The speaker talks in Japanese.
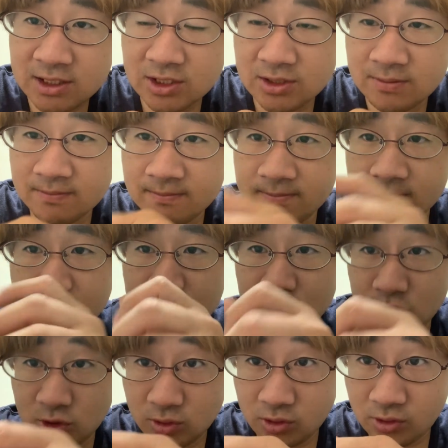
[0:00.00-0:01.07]
い
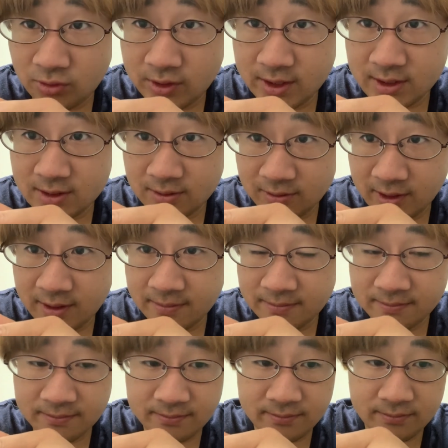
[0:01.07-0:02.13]
状況なんですよね。
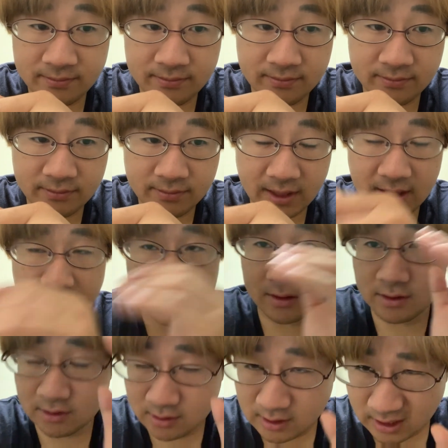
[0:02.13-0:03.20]
あ、
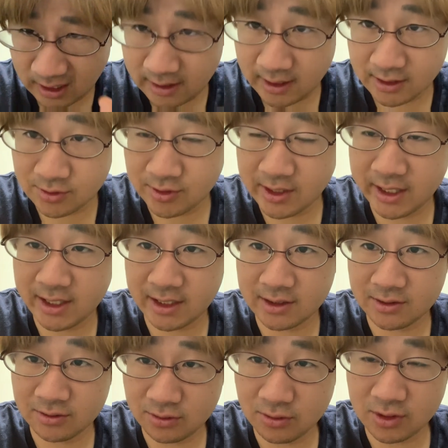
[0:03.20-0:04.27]
なんだ、それ何かっ
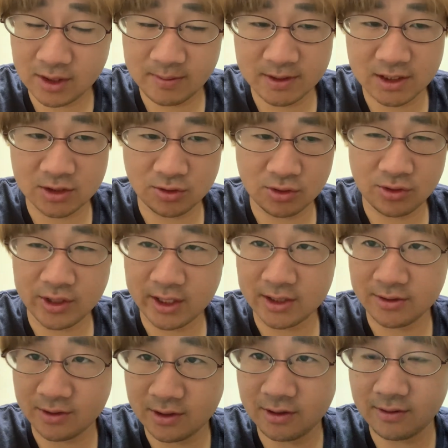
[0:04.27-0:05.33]
ていうと、厳しい状況なんです
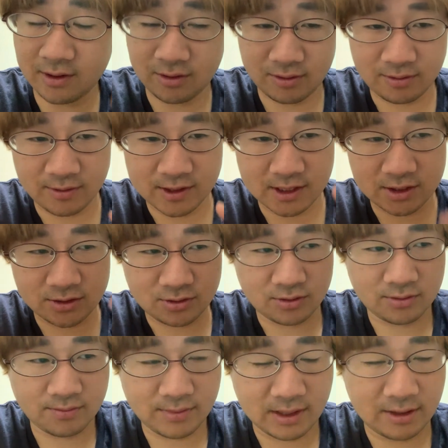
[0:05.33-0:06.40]
よねっていうのは、ごめんなさい、
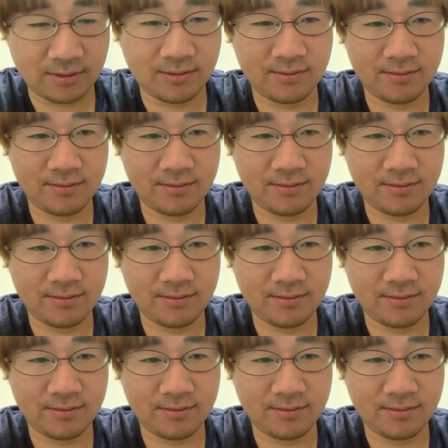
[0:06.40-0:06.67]
ちょっと前、